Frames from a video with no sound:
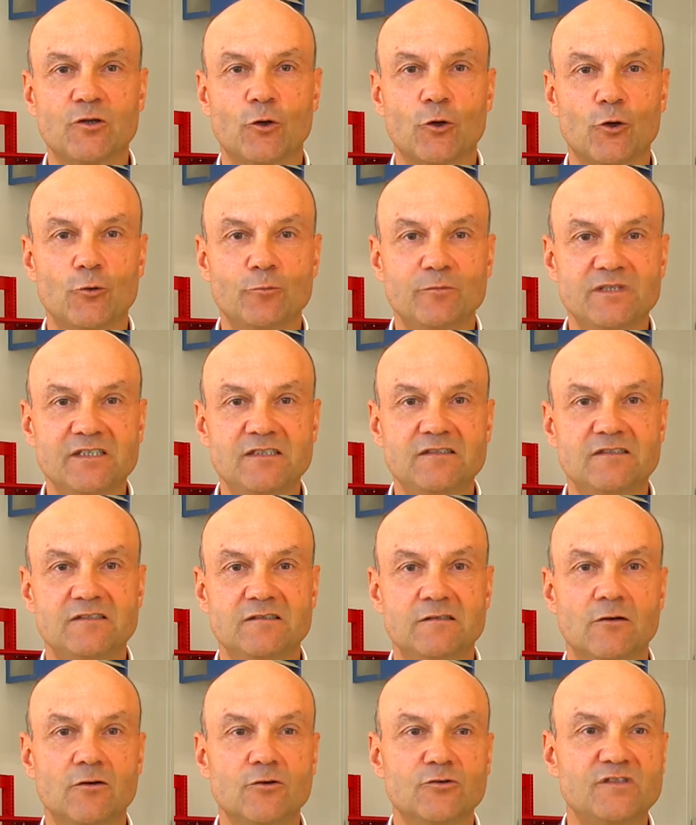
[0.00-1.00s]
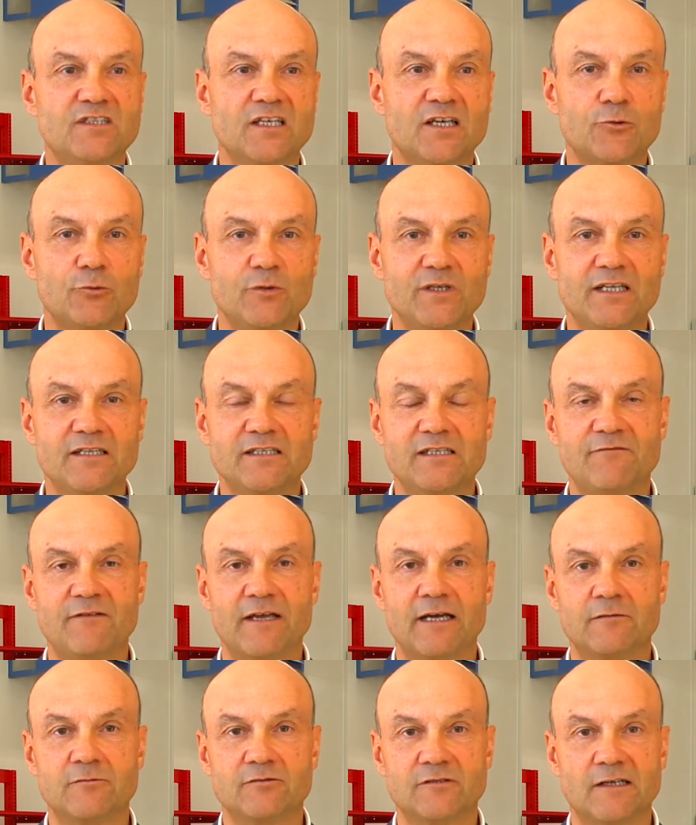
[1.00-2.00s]
remises dans le circuit des
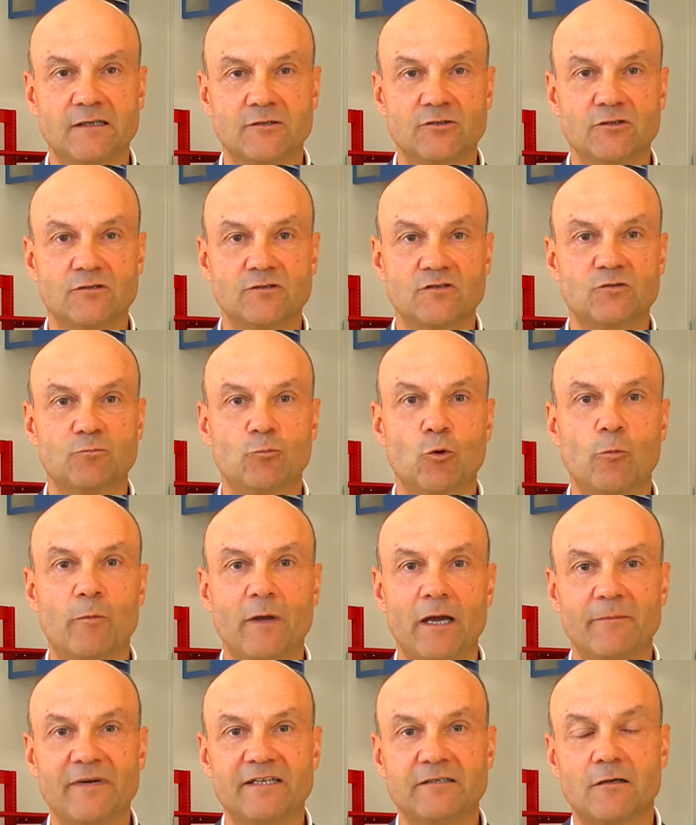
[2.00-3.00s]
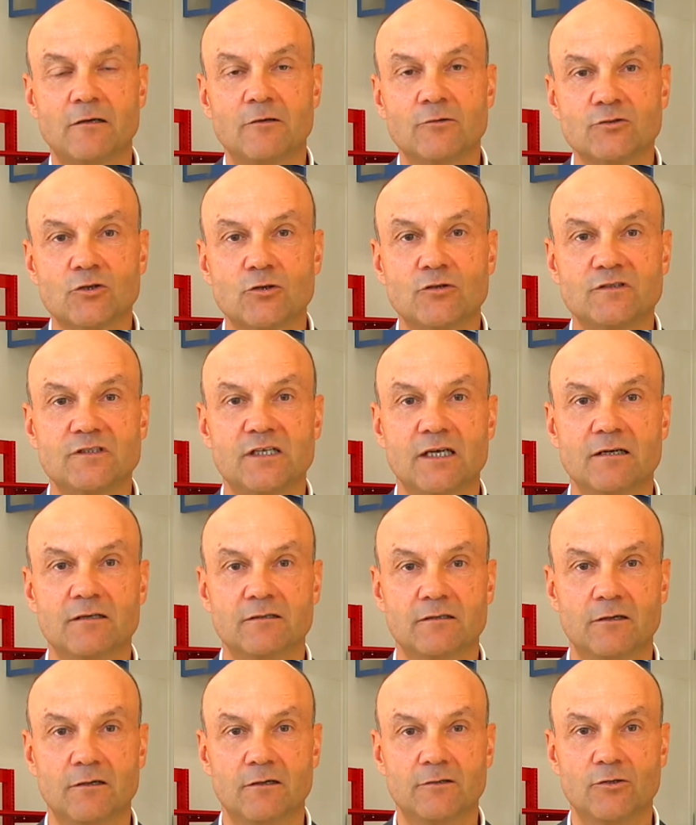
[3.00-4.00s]
différentes agences pour permettre l'entretien
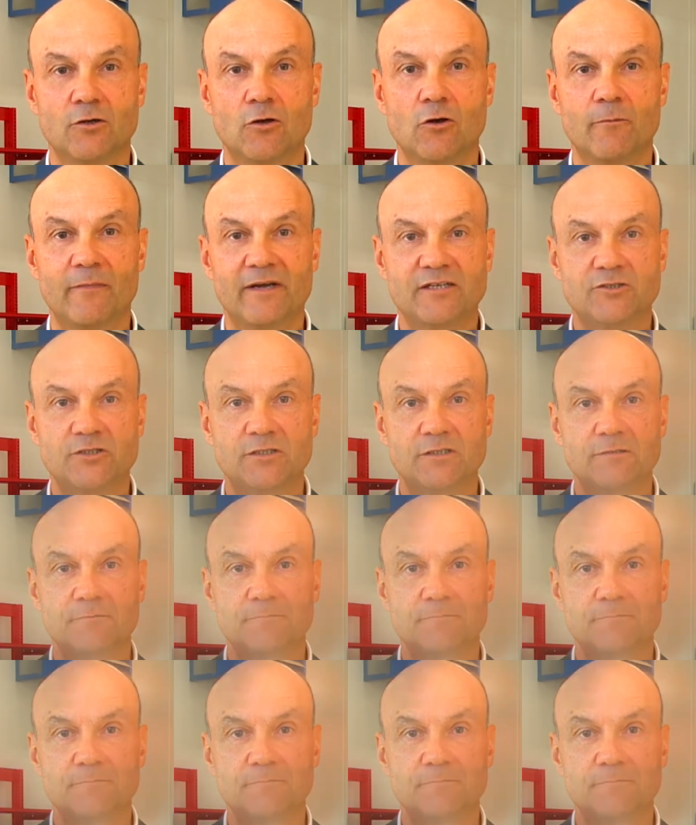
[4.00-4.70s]
de leurs machines.